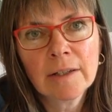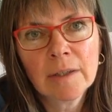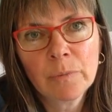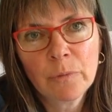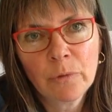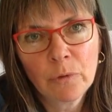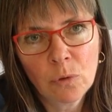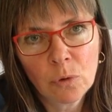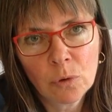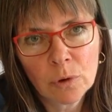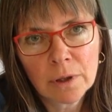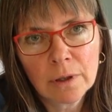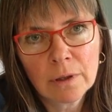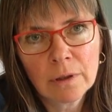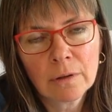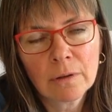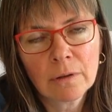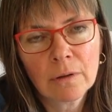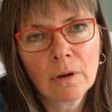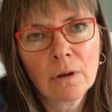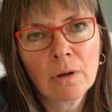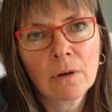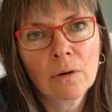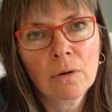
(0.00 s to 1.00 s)
die
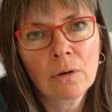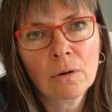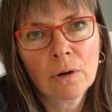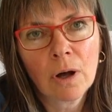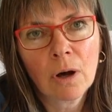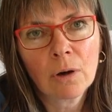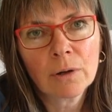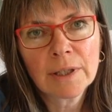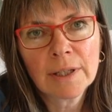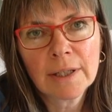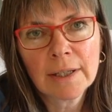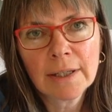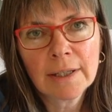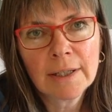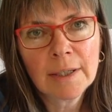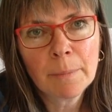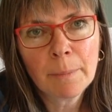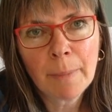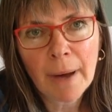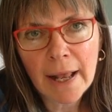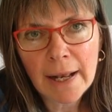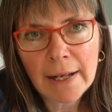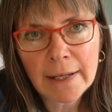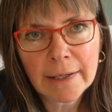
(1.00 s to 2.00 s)
Pfoten oder auch die, die
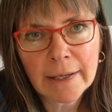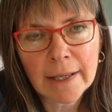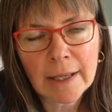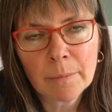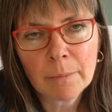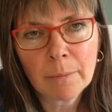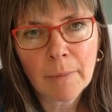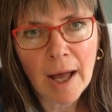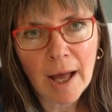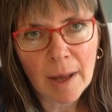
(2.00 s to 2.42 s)
Ballen eben